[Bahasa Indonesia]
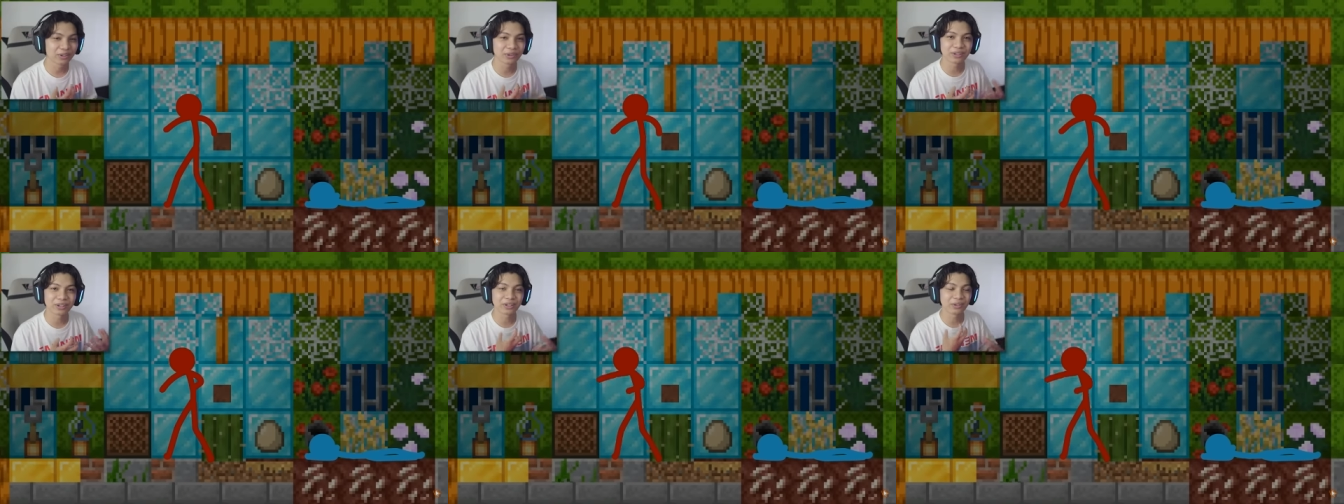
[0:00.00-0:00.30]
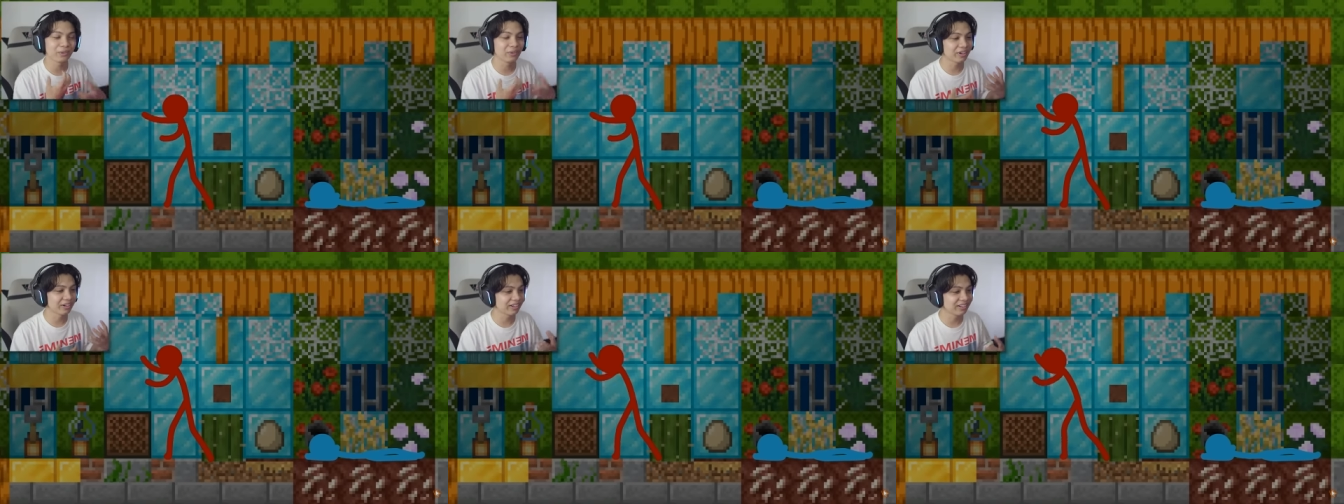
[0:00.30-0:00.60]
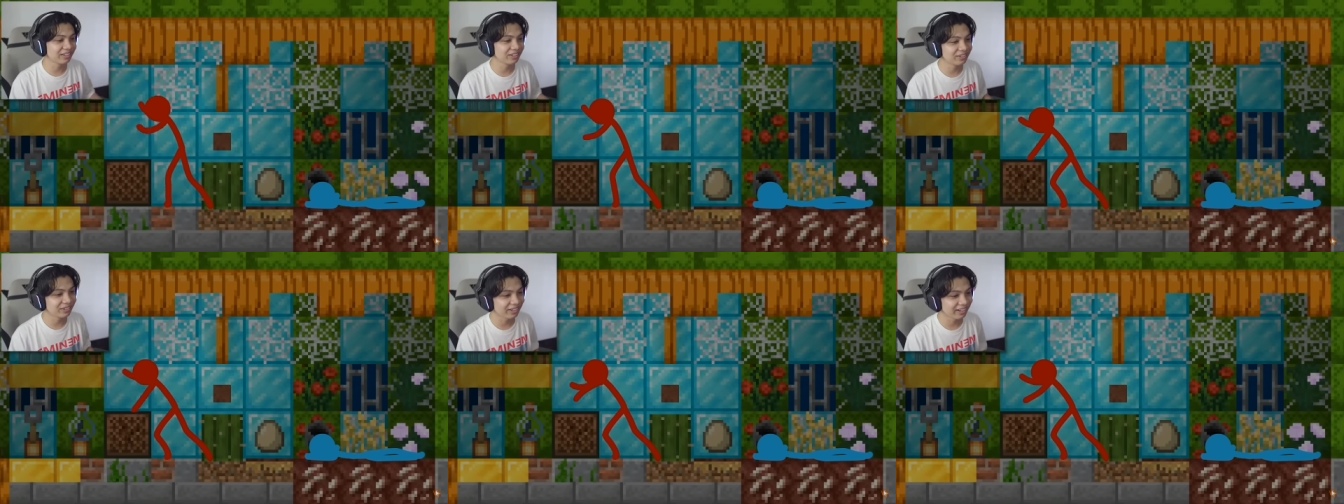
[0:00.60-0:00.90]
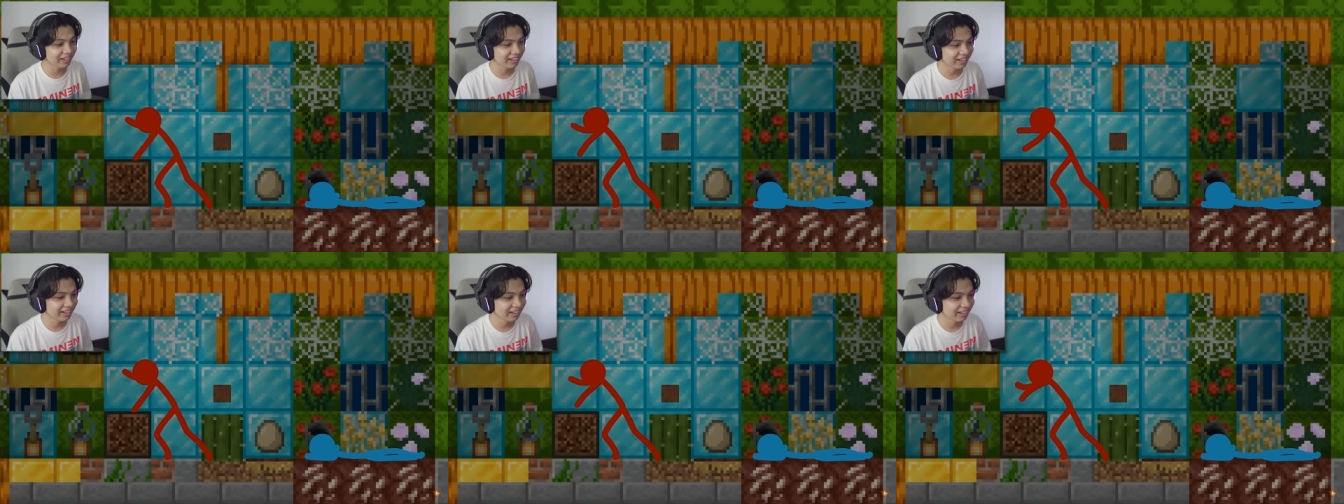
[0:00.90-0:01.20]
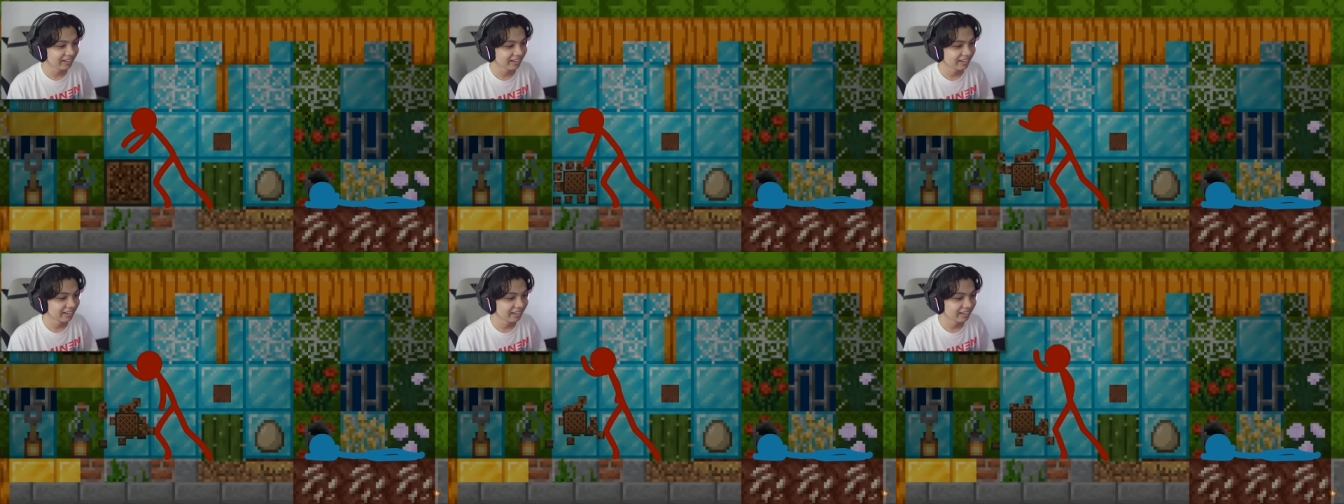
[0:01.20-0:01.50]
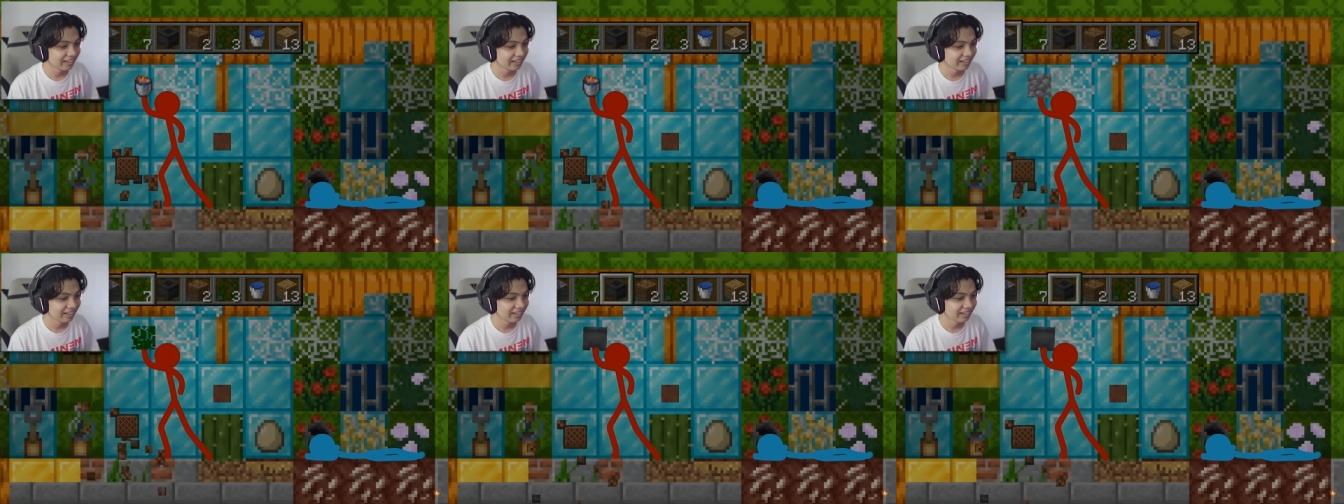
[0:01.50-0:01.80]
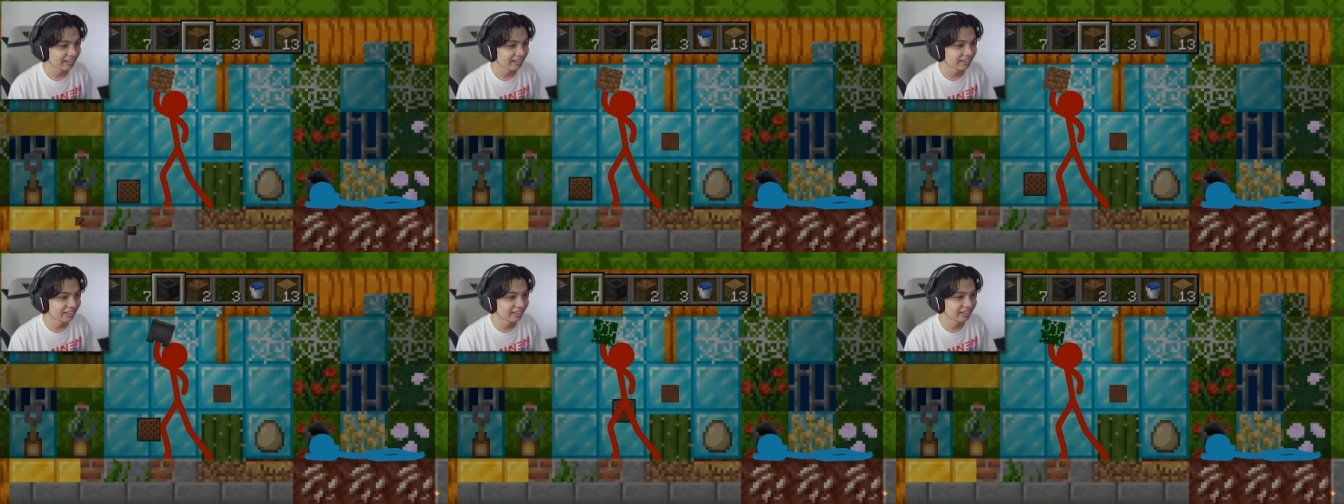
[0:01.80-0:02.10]
ketuker-tuker gitu ya.
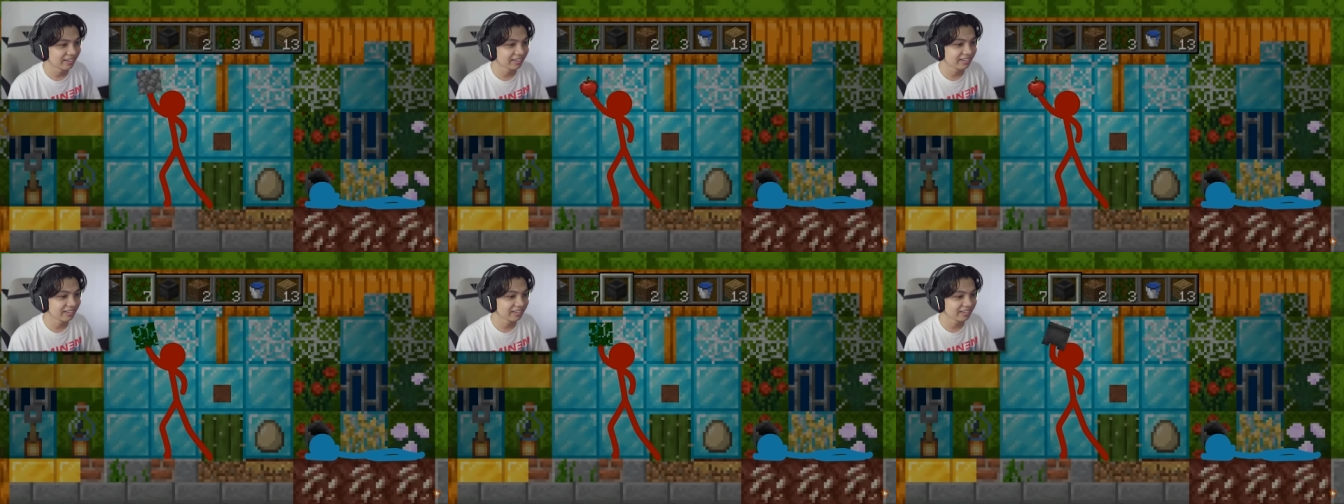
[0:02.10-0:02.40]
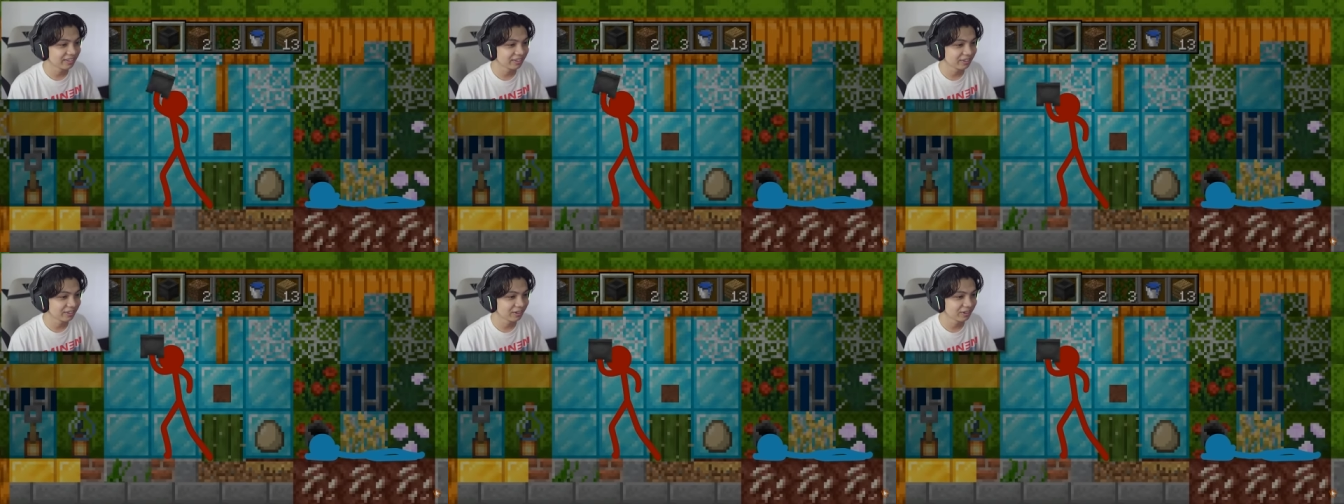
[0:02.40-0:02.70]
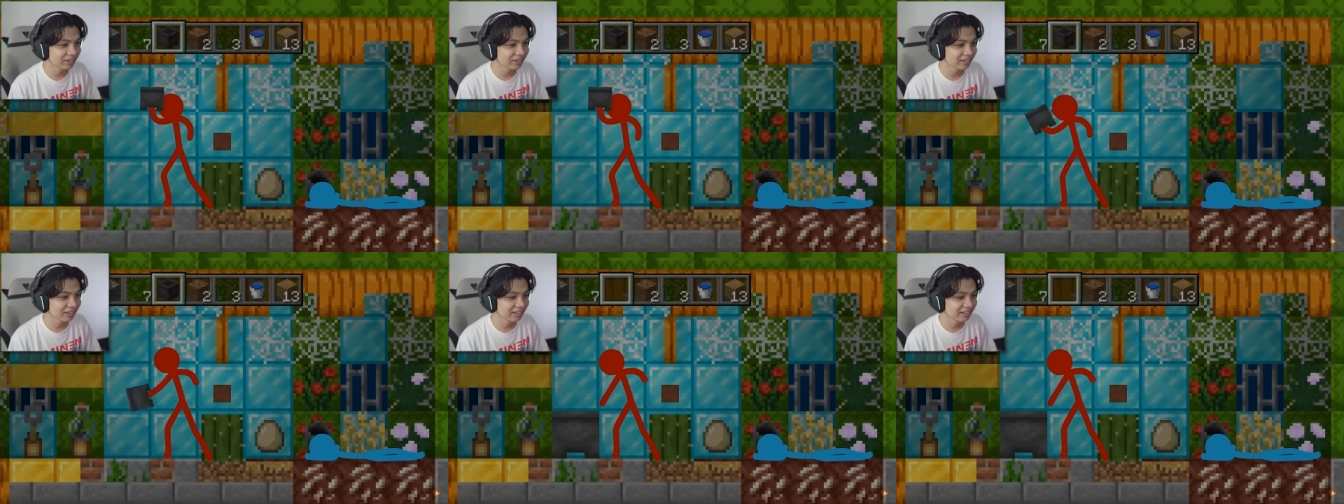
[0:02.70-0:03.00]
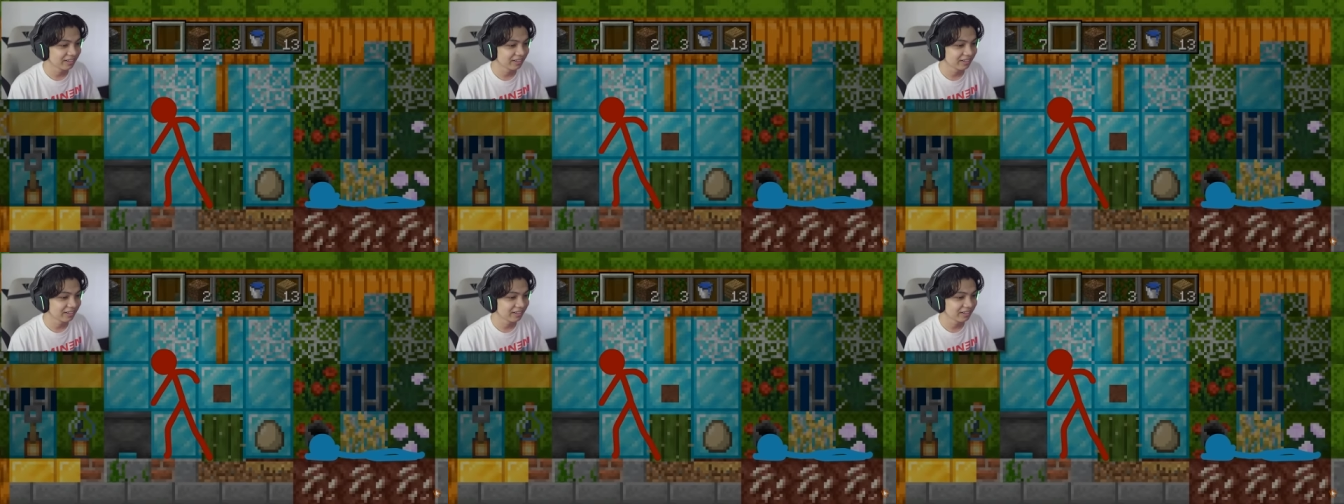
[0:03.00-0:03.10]
Oh ini not.